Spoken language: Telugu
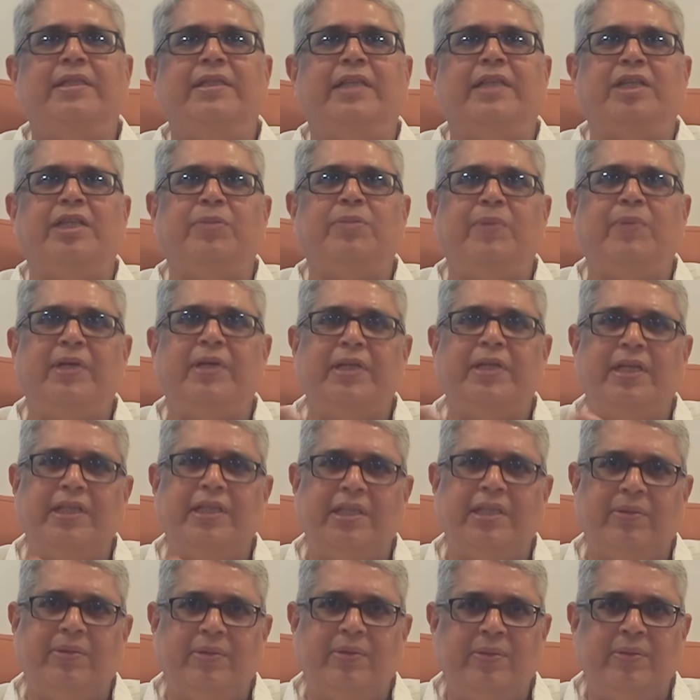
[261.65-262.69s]
సస్పెండ్
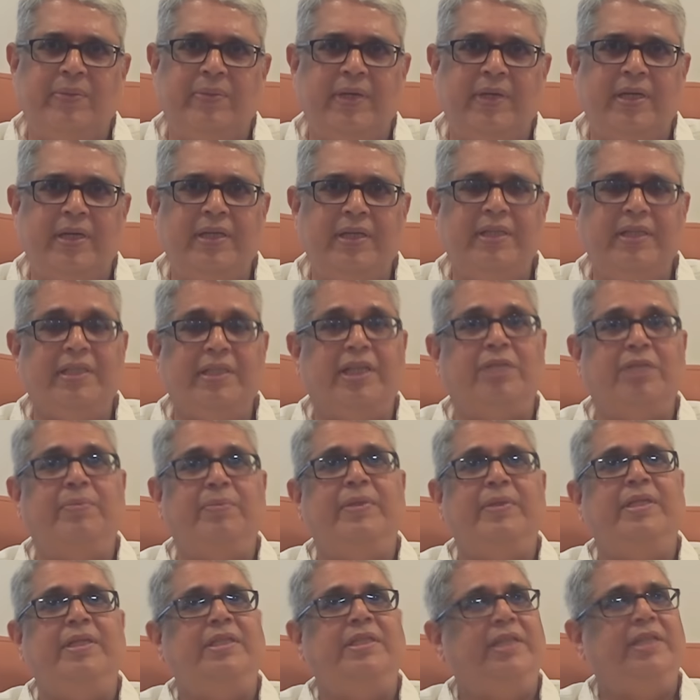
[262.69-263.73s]
చేసామని కానీ
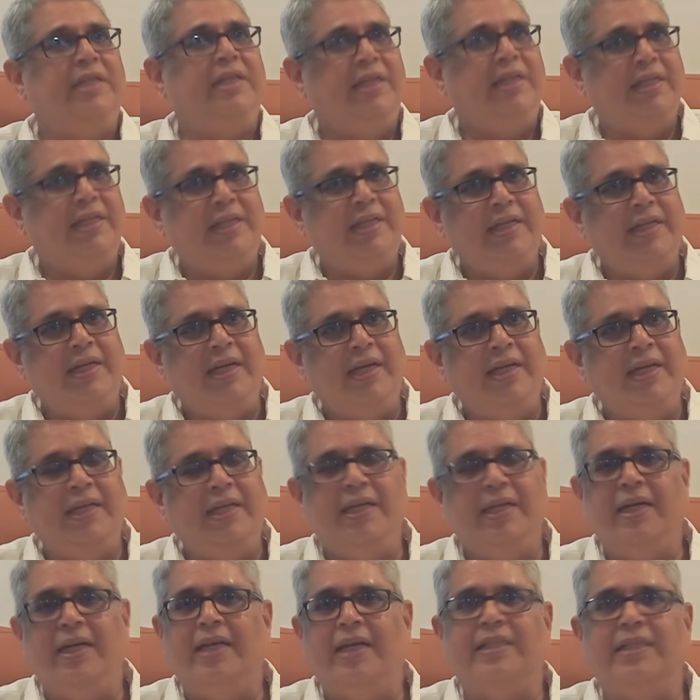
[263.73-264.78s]
సస్పెండ్ చేయలేదని కానీ
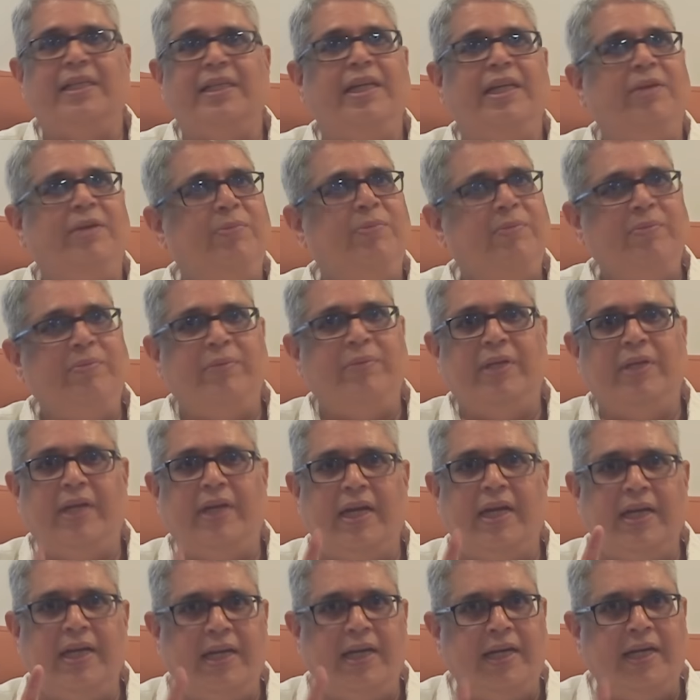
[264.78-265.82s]
అసలు ఏం మీరు
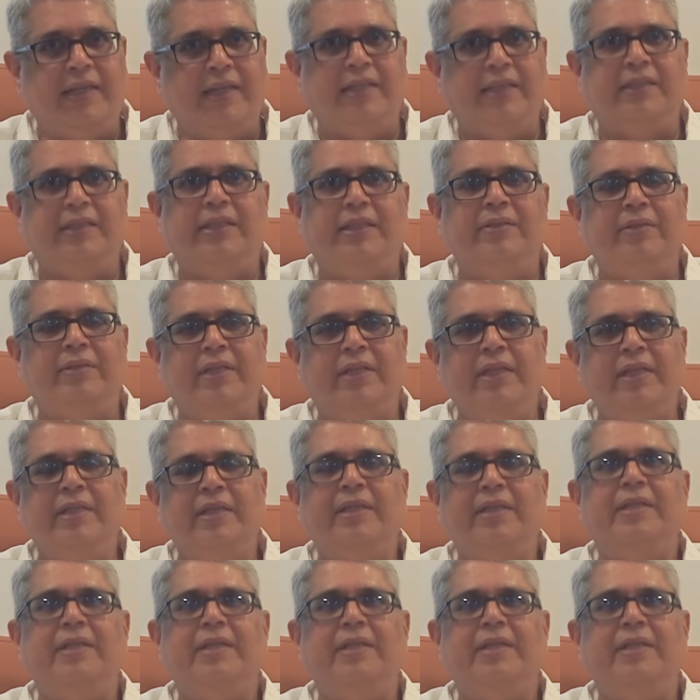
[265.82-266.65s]
కానీ ఆ లెటర్ చదివితే